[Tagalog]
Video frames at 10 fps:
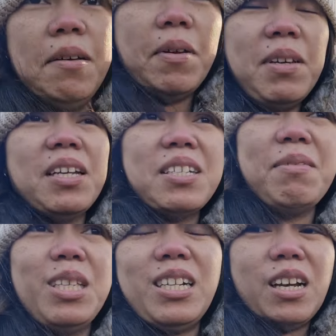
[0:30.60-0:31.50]
Or may
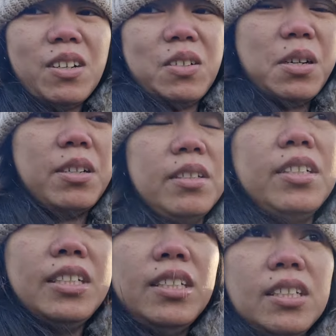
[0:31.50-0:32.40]
Christmas tree na ako.
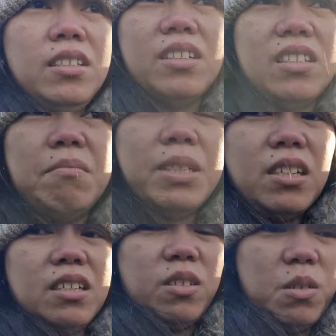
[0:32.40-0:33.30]
Yung sakit ng
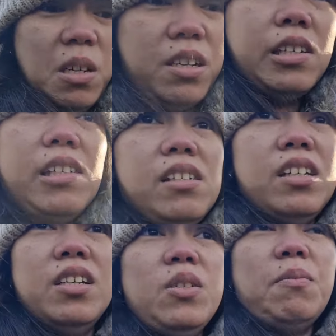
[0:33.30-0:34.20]
balakang ko.
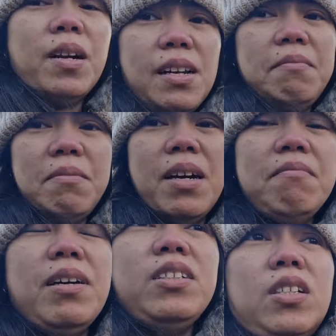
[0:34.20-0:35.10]
Sobrang lamig mga
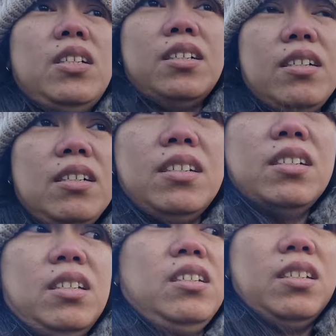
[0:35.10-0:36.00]
besh.
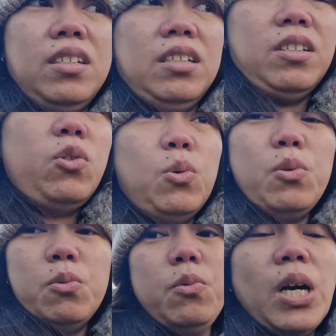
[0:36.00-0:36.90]
So
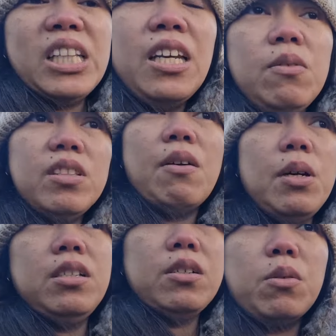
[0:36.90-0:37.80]
yung, antayin ko yung
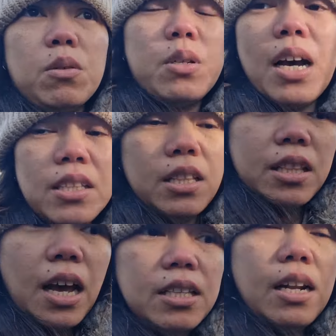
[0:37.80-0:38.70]
tawag ng doktor. Nakatat,
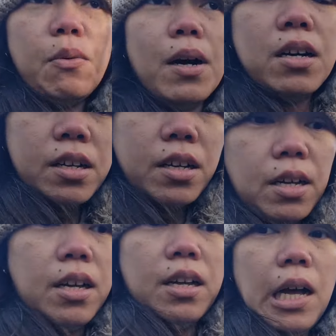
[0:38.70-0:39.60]
nakadalawang,
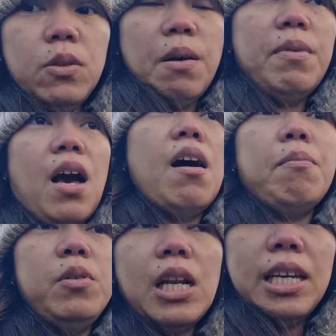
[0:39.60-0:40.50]
ano kami
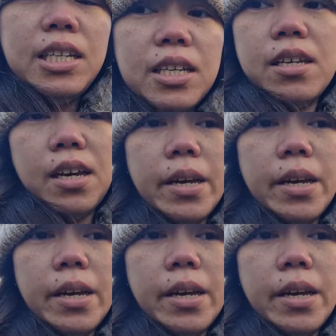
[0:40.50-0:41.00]
kahapon, clinic.